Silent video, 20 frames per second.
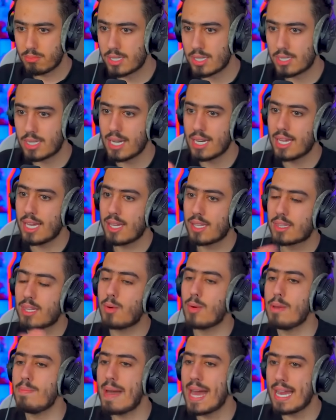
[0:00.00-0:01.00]
لا تقتلني
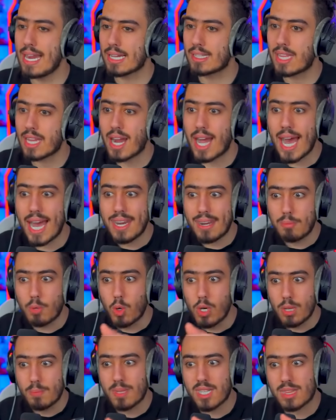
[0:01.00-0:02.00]
طول بالك ترى هذا
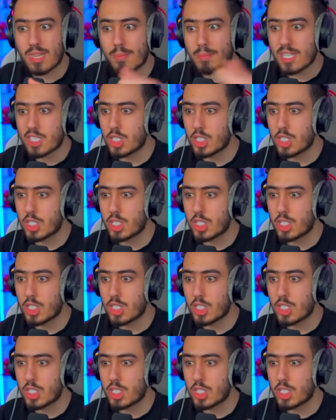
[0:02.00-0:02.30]
مو اللي بيضرب